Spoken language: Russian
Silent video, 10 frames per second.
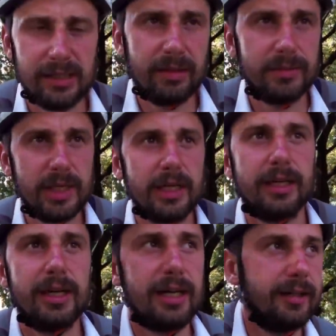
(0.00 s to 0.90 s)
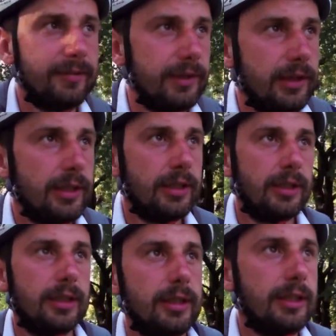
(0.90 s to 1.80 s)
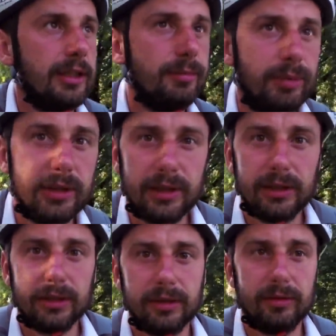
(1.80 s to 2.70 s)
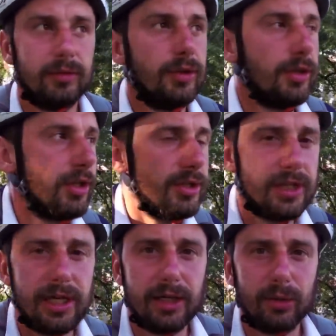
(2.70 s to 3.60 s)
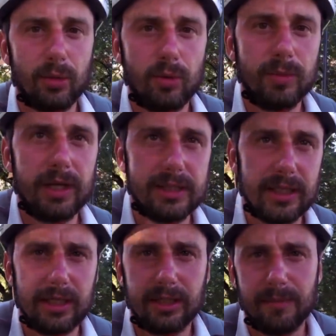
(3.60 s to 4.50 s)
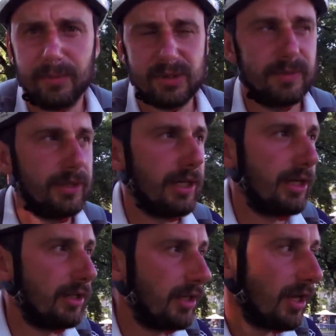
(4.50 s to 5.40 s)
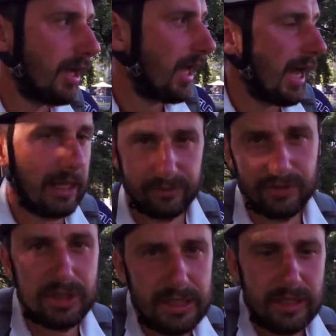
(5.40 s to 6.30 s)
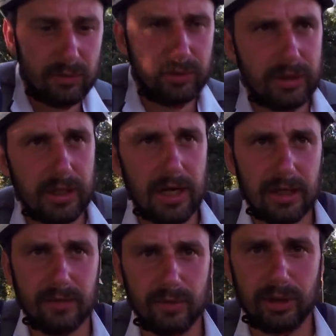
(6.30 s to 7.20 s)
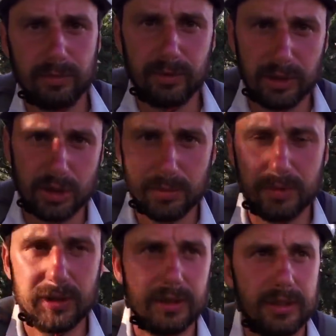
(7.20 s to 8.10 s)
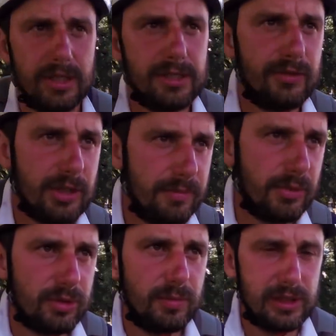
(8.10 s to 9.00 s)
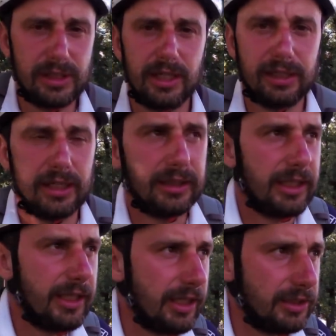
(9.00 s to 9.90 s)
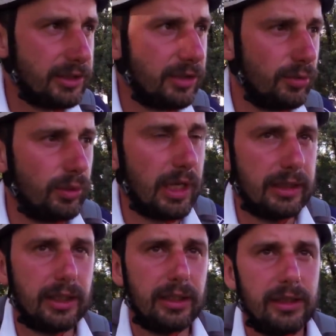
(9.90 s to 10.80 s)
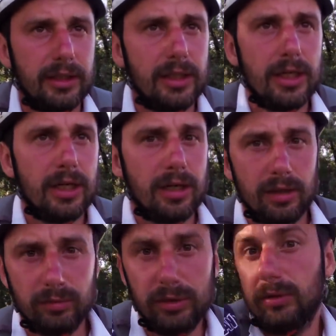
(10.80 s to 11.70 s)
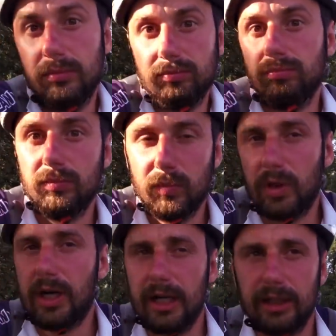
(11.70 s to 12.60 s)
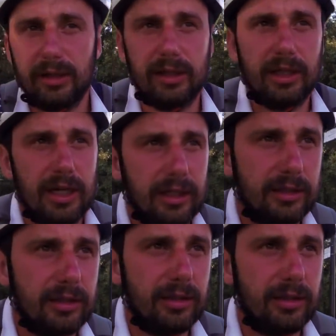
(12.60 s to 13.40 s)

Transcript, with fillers: самом деле Краков это было не цель, которую мы хотели там посмотреть, а движение вот к Кракову, это было, чтобы не совсем бессмысленно как-то ехать куда-то. Вот какая-то такая